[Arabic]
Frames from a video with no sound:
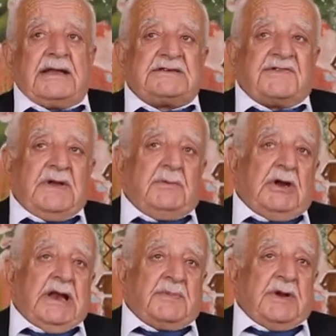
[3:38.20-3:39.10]
الكشفيه
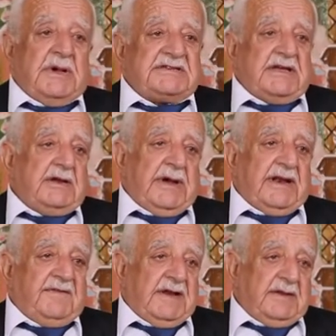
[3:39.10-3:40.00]
بقول لك من مصري
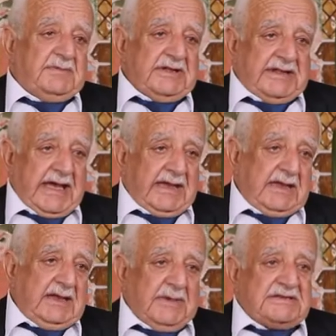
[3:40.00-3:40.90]
وانا في
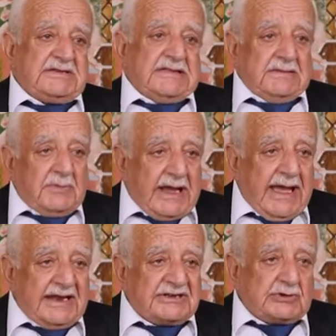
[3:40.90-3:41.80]
الابتدائي بس ما
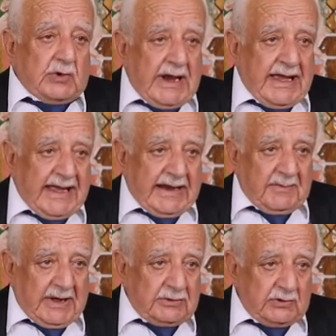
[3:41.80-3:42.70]
كانتش كلها يعني
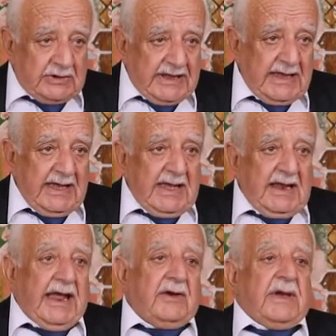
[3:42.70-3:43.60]
معدوده
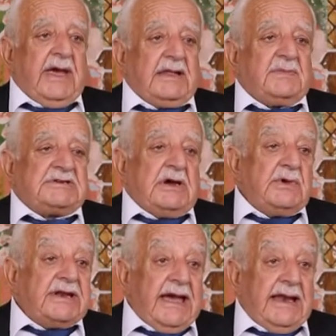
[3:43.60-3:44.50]
لانه كانت
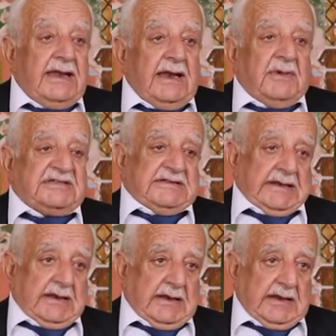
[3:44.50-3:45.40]
مشاورنا قليله بس
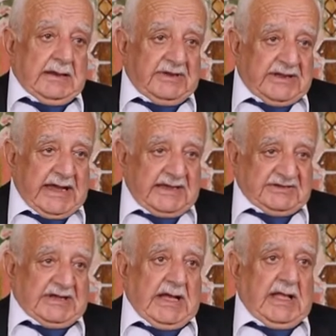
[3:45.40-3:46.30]
البدايه
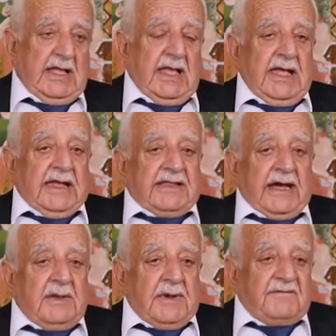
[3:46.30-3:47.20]
الصح
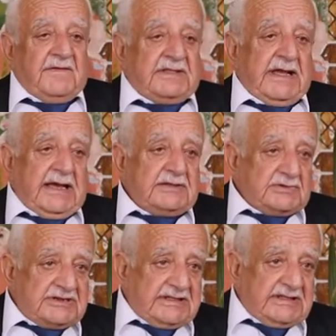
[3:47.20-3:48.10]
تقريبا في ال
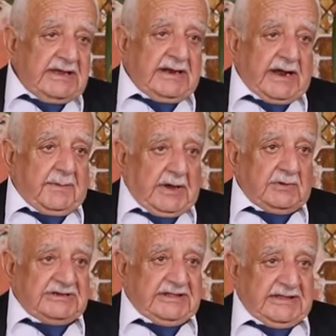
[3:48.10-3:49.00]
63
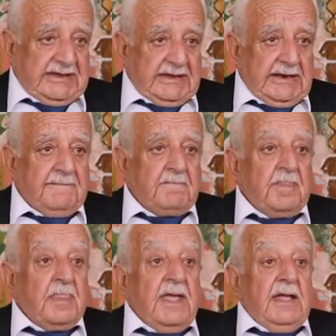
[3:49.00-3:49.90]
64
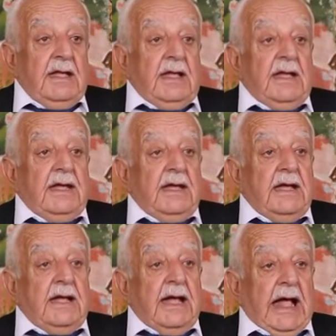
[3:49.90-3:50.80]

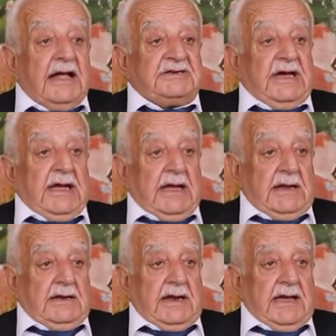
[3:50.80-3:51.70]
اجى
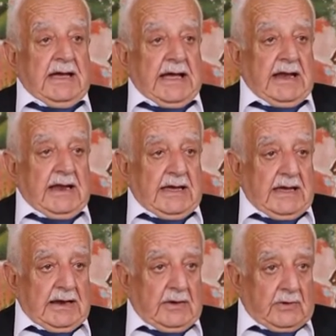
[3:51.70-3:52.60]
عنا على
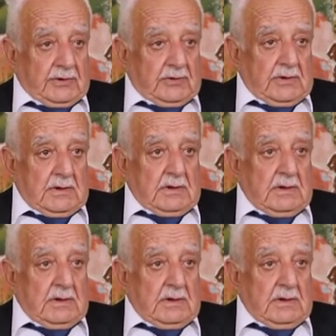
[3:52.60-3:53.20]
الاردن